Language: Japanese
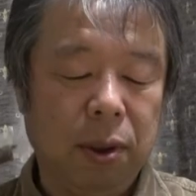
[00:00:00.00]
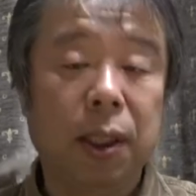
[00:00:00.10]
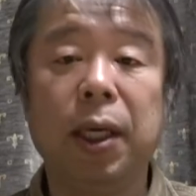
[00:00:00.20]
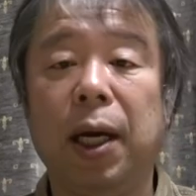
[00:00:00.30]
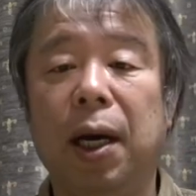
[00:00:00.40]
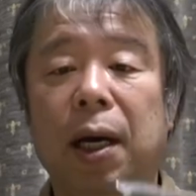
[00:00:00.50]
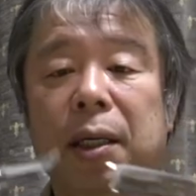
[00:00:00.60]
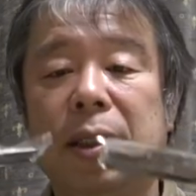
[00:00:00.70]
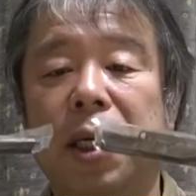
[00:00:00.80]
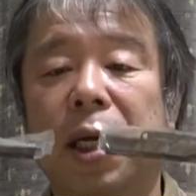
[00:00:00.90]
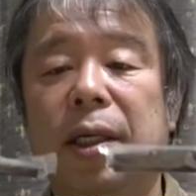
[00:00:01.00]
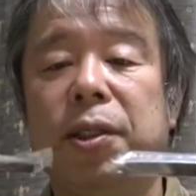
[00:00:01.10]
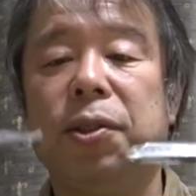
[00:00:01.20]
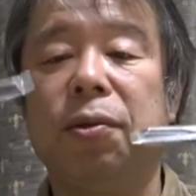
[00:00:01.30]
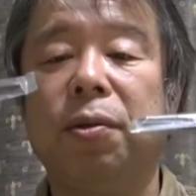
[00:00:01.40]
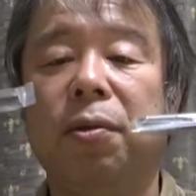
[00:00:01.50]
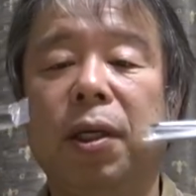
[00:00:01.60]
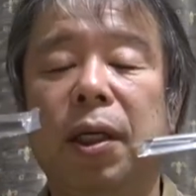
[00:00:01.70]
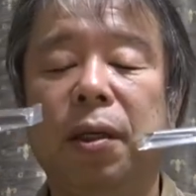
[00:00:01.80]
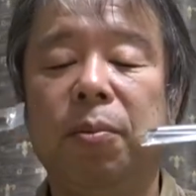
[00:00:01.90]
キハ314の
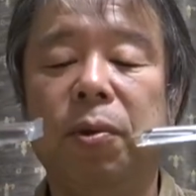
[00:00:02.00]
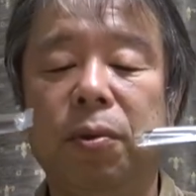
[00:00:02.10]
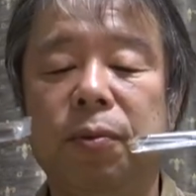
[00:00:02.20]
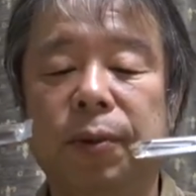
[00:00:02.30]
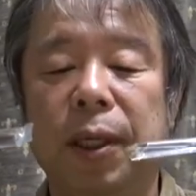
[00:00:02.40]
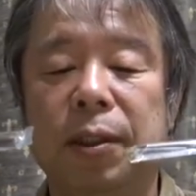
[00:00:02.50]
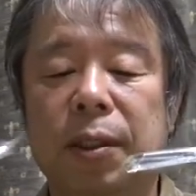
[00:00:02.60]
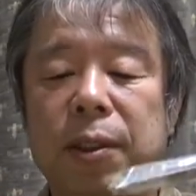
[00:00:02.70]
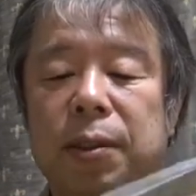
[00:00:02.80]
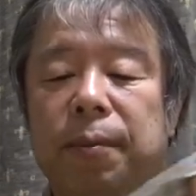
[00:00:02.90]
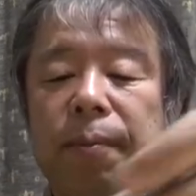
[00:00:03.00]
レールも2つ